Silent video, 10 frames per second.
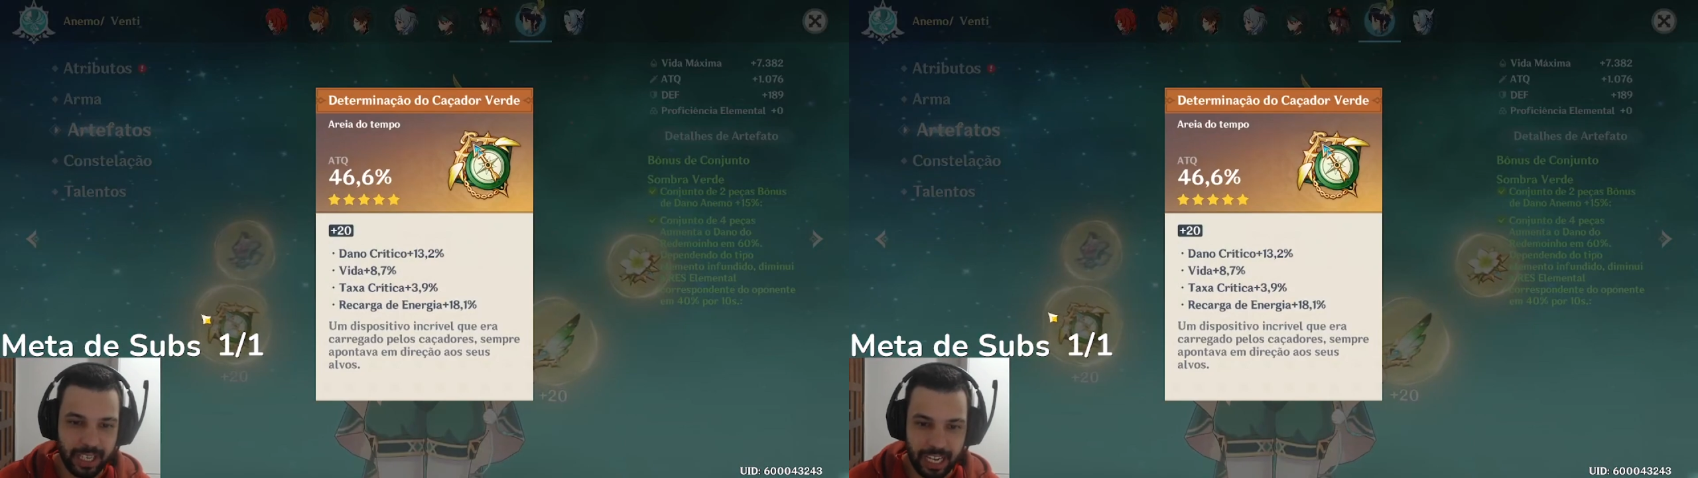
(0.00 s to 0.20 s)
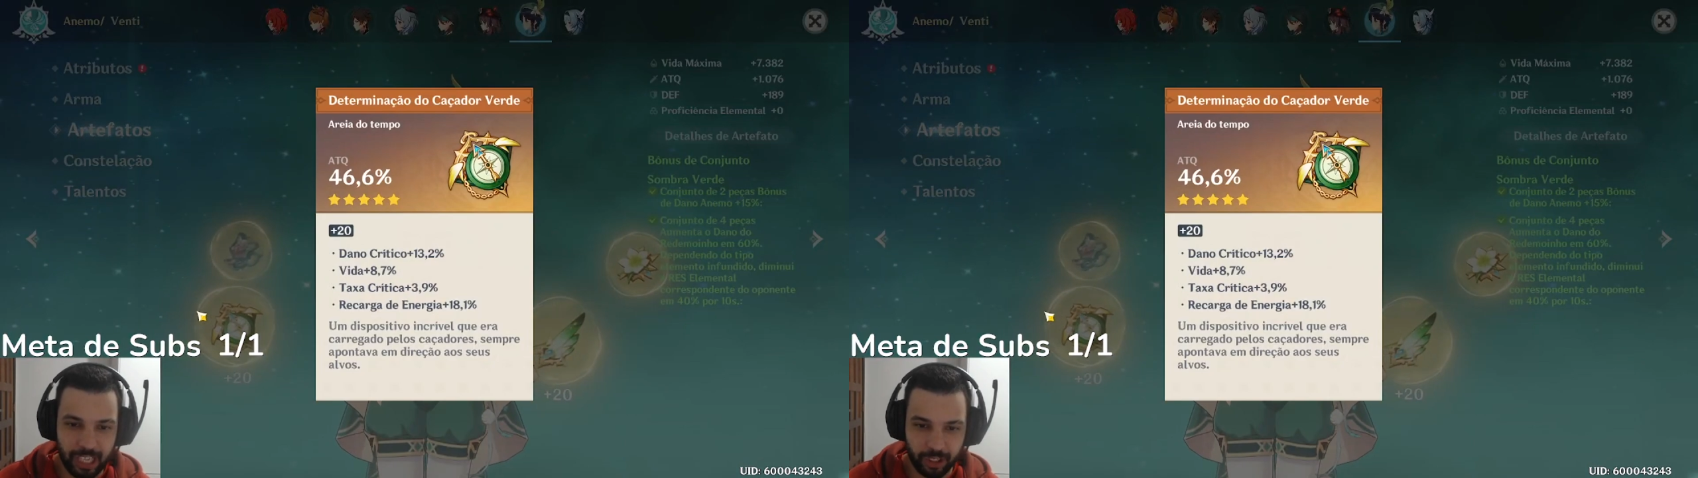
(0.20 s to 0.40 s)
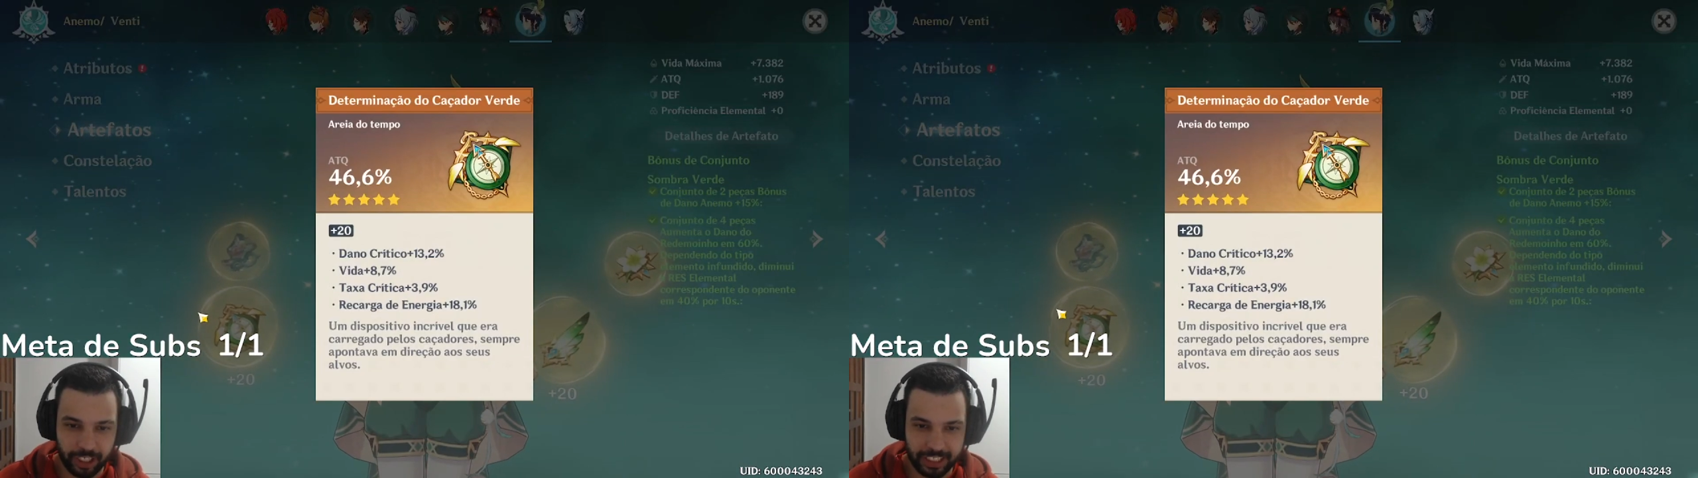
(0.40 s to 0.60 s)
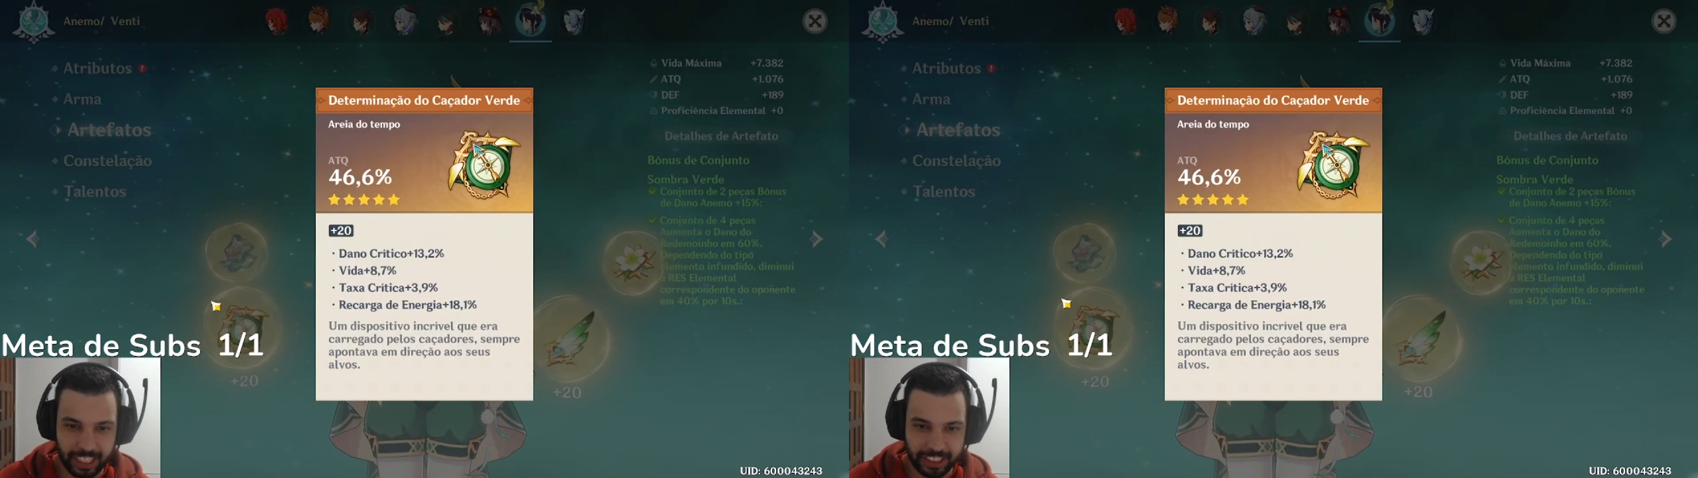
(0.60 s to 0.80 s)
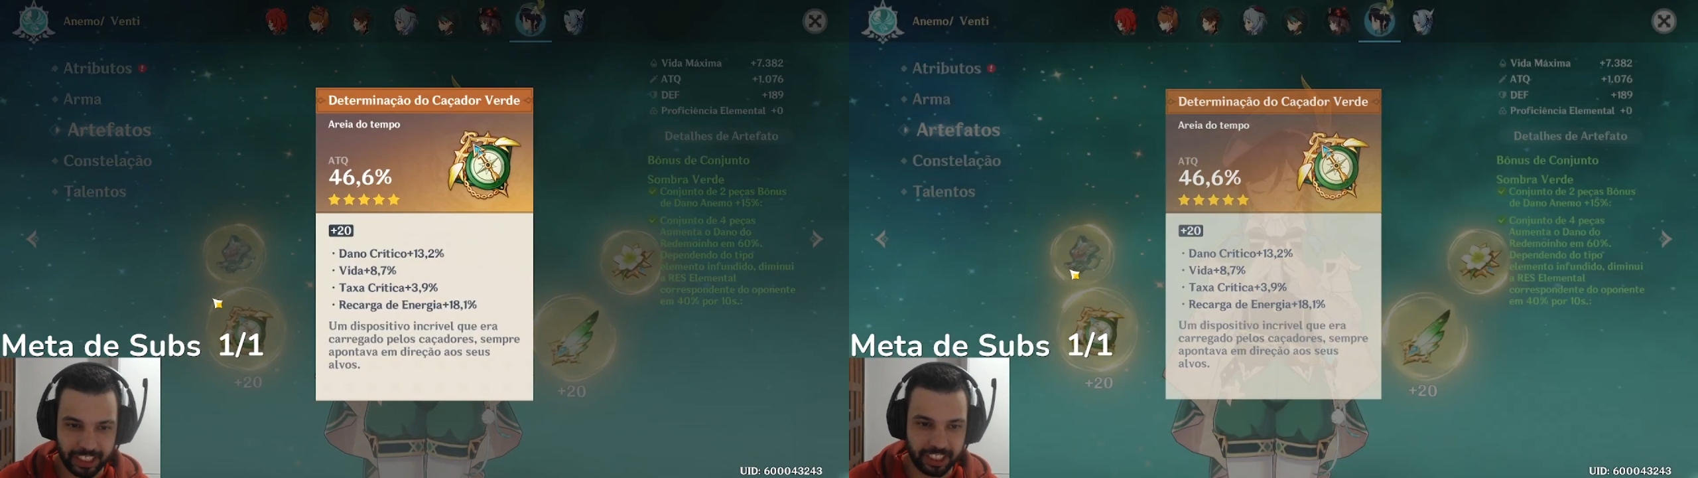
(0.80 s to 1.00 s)
Relógio,
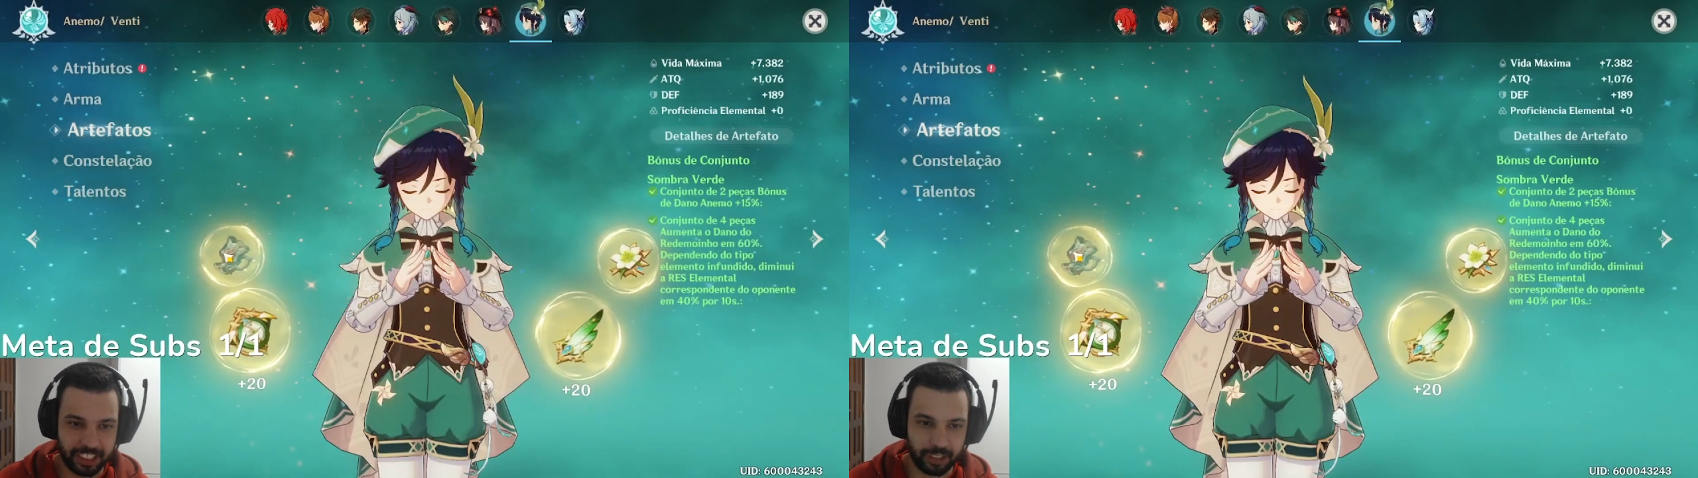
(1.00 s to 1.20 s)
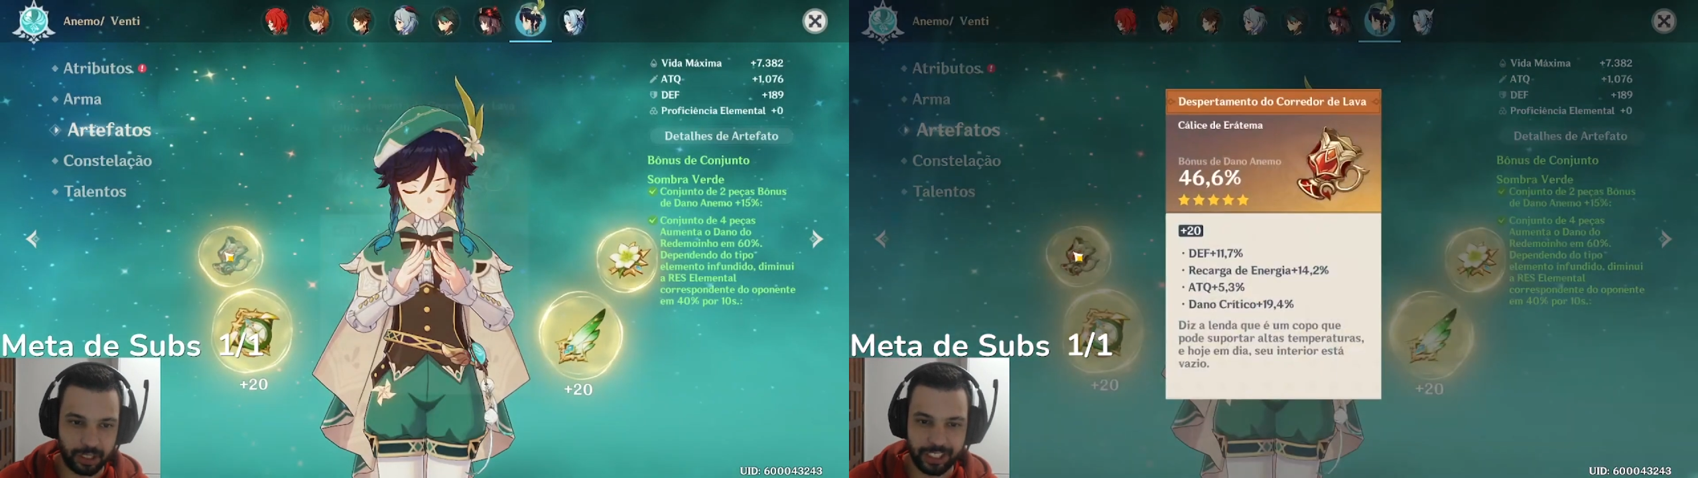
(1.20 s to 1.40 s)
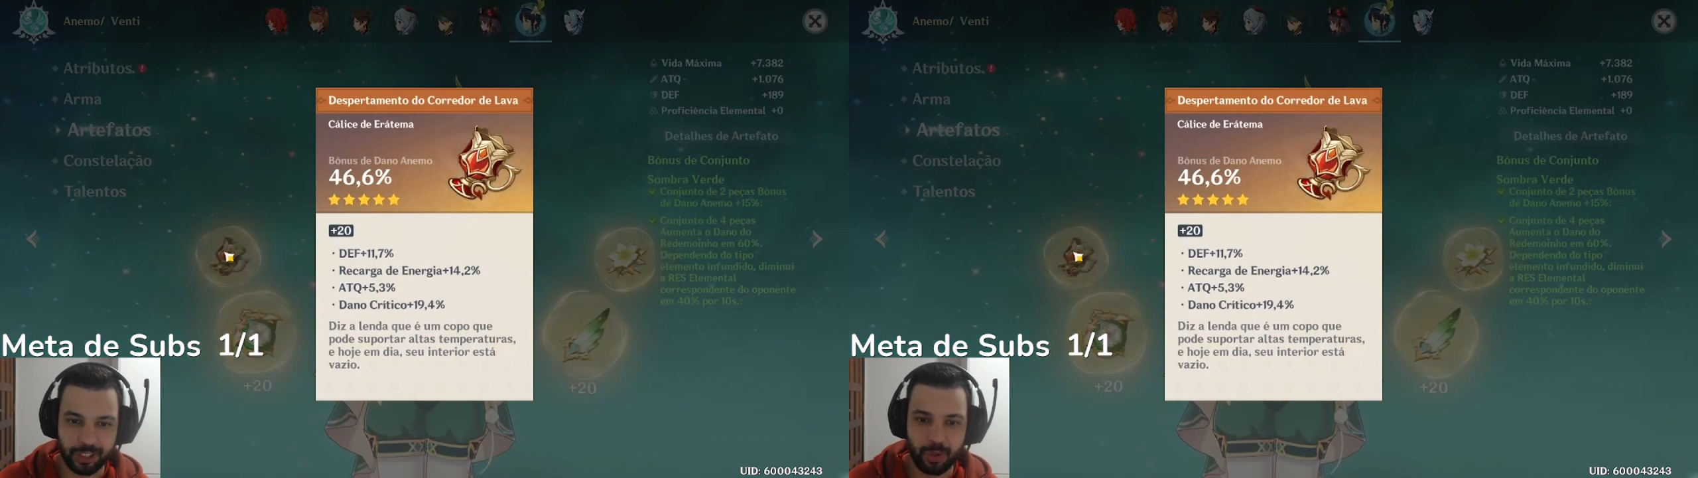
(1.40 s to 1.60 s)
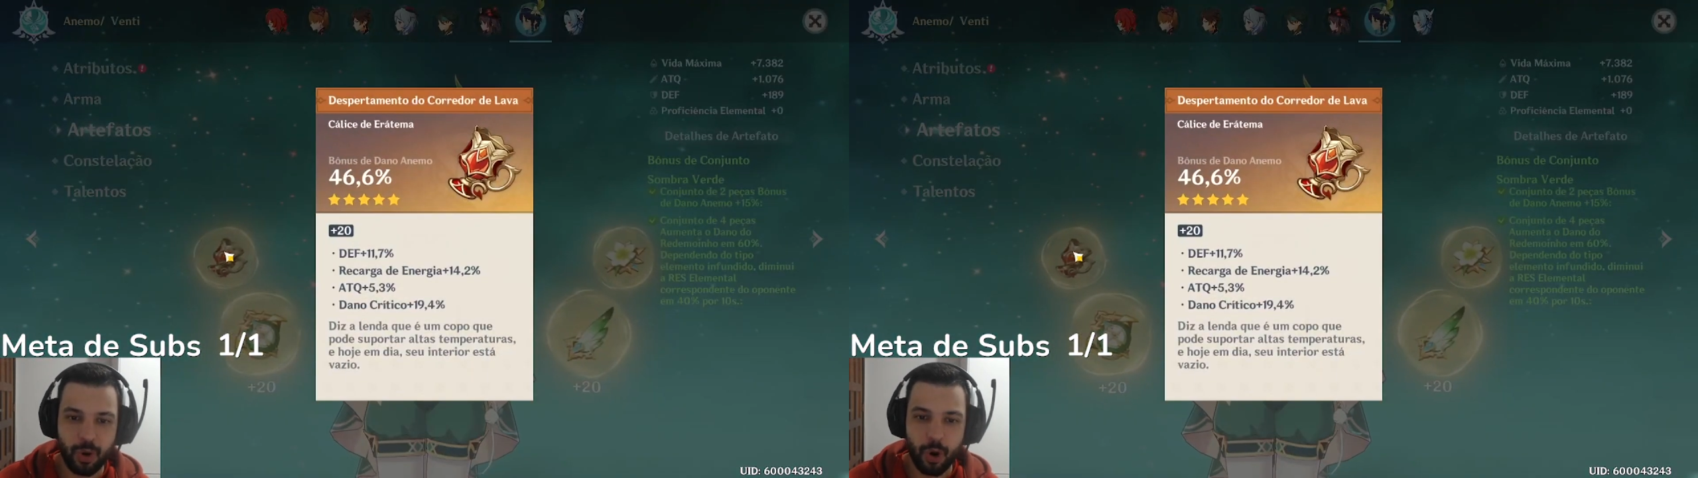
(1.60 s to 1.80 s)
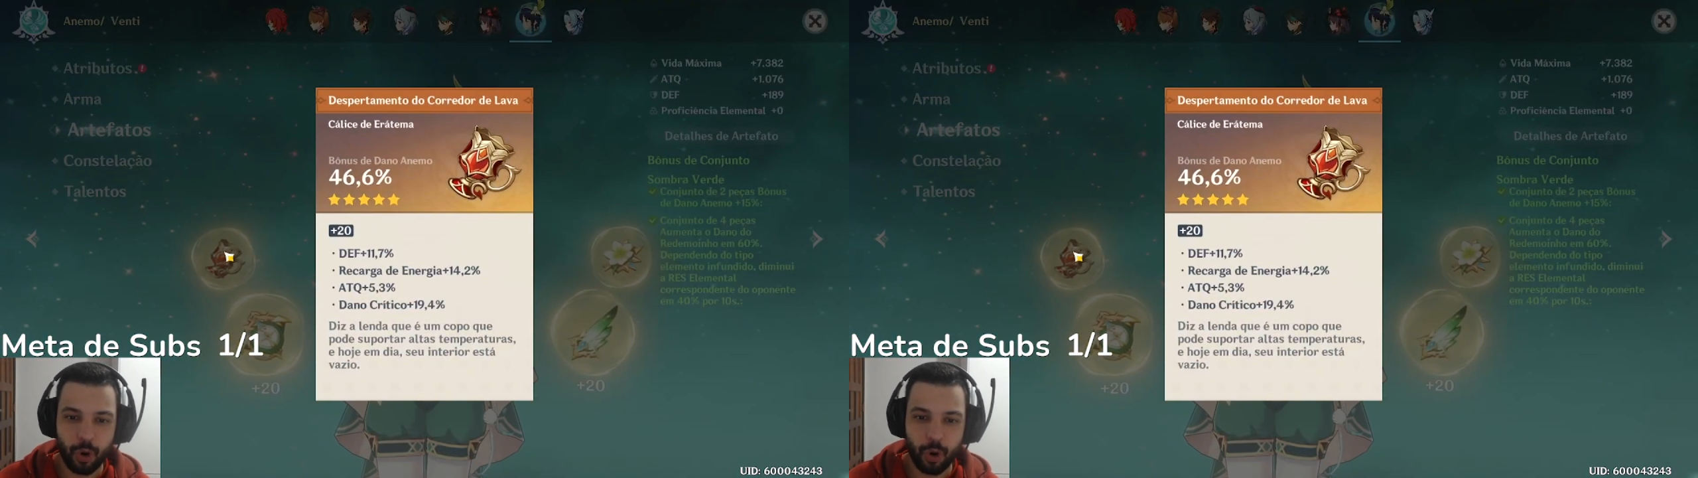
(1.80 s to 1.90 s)
taxa crítica e dano crítico.